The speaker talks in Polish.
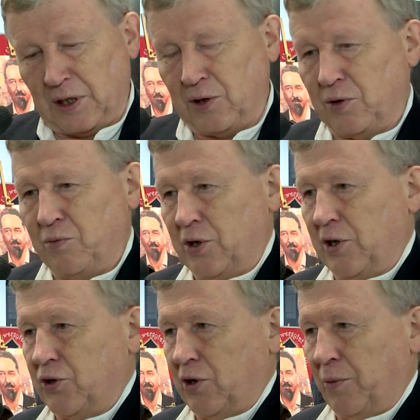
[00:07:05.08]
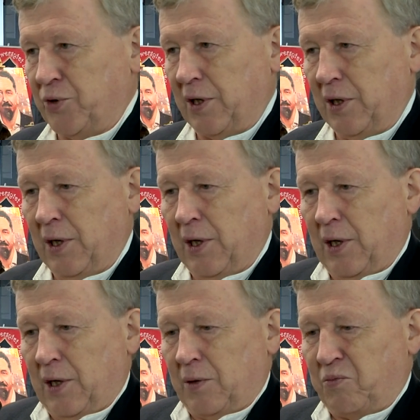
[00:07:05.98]
tak o tym myśleć, że obszar
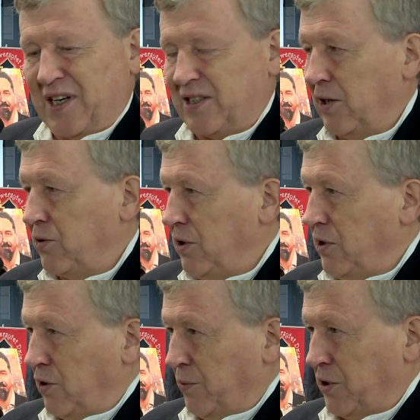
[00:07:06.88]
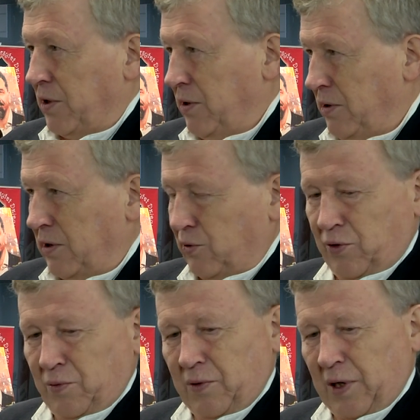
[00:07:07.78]
miasta to nie jest obszar, na
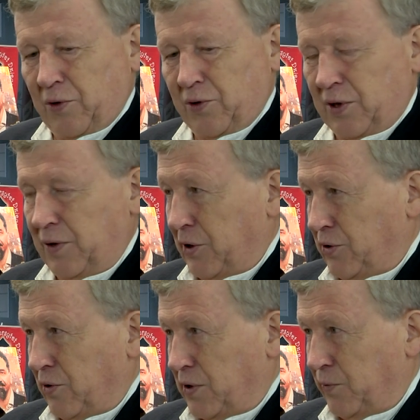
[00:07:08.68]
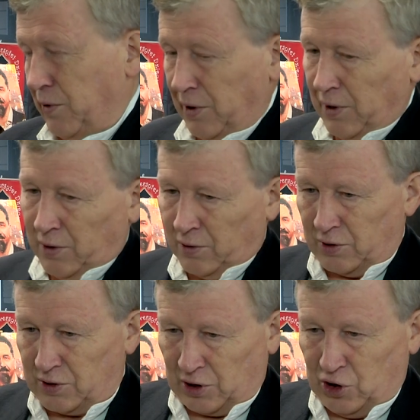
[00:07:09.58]
którym jakby rozgrywa się rozwój.
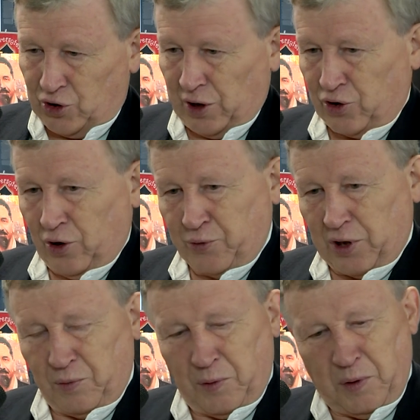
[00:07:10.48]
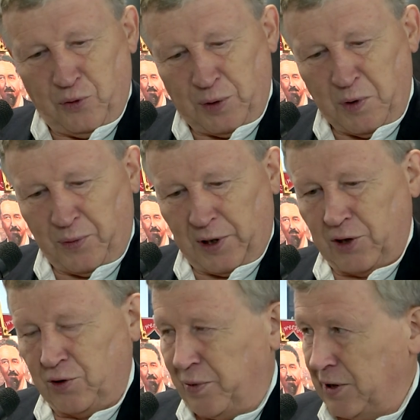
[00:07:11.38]
To jest jakiś szerszy obszar, bo my musimy
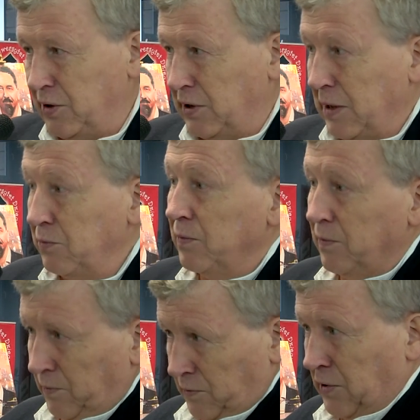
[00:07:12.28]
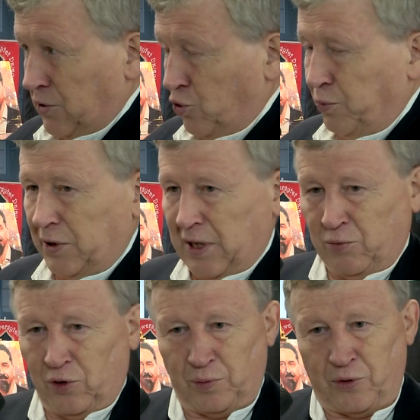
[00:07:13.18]
pojechać do pracy tam, na zakupy
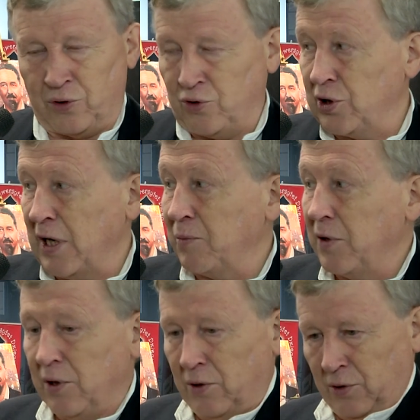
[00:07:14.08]
tam, odpocząć tam,